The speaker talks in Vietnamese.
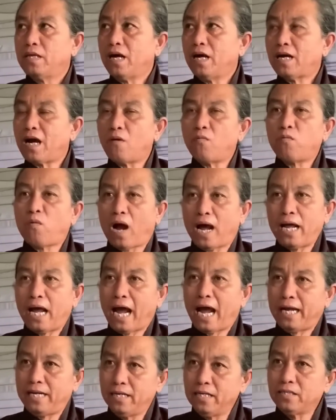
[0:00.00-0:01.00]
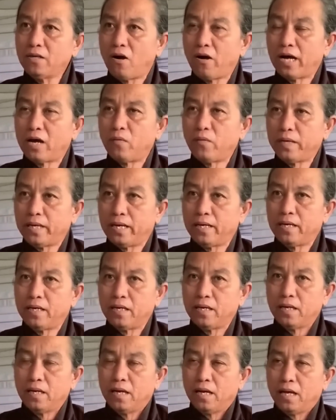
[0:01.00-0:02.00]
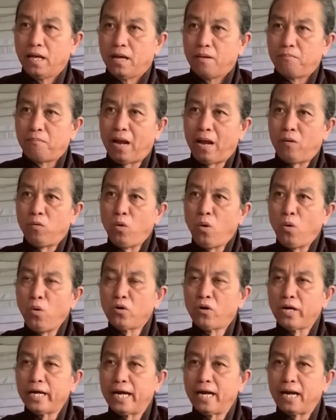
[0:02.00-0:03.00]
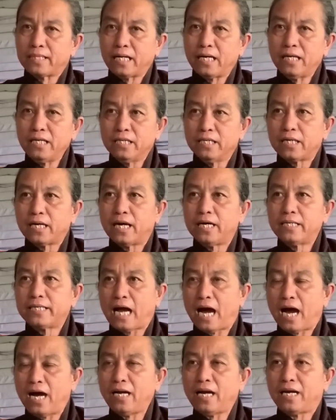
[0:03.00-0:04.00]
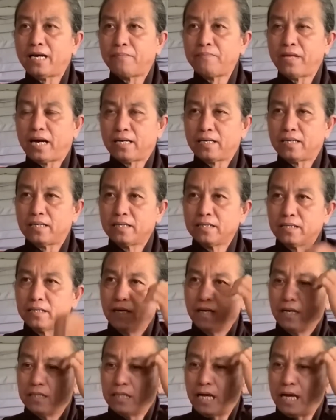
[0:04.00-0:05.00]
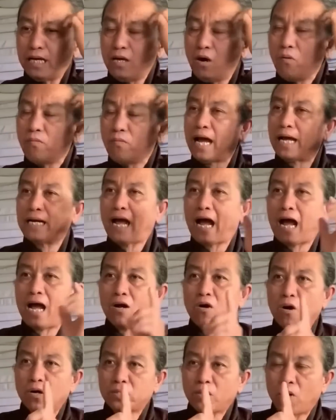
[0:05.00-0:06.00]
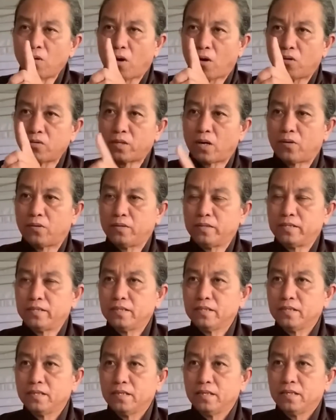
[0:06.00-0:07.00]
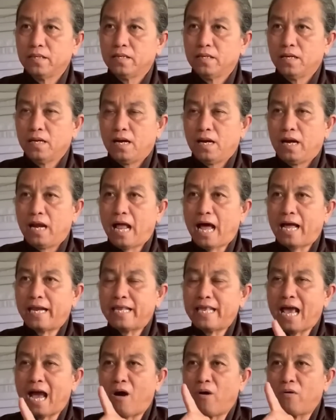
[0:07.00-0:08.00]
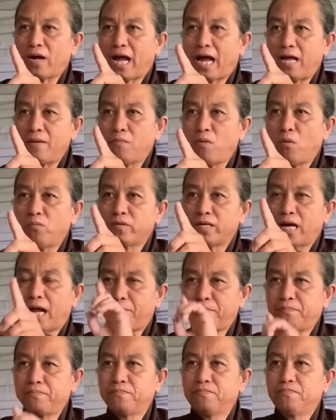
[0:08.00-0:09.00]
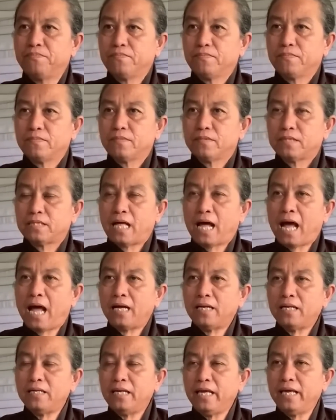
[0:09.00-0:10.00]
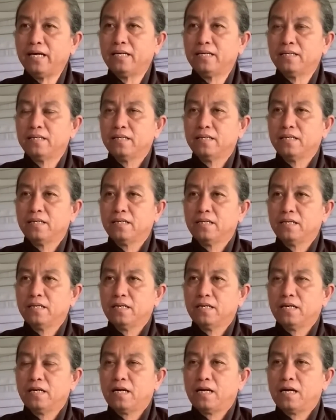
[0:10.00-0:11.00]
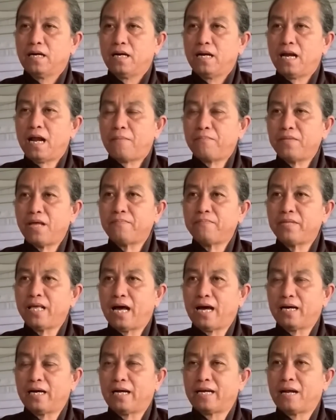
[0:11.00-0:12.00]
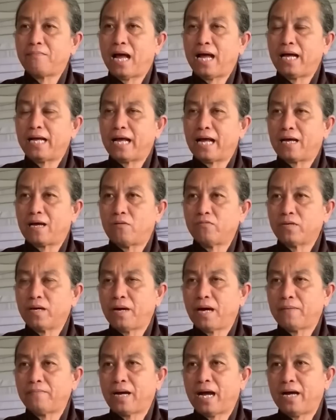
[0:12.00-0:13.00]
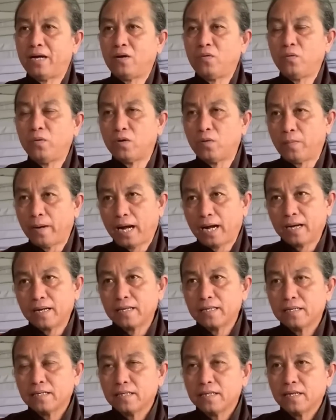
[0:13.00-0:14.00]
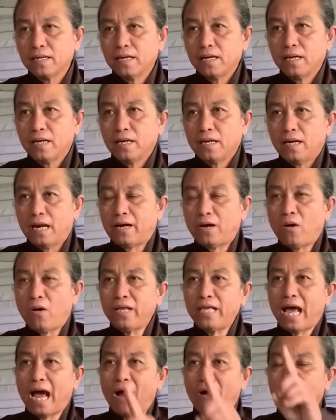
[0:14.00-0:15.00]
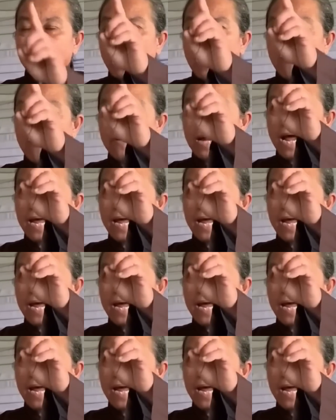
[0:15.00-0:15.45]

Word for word: chứ không phải hai nước đó nghe quý vị mèo lui có nghĩa là tính ngược lại trở lại năm dần thì đàn đã có thố lộ rồi là vào ngày mùng năm tháng giêng năm nhâm dần là năm 2022 đó quý cô bác là nói nhà vào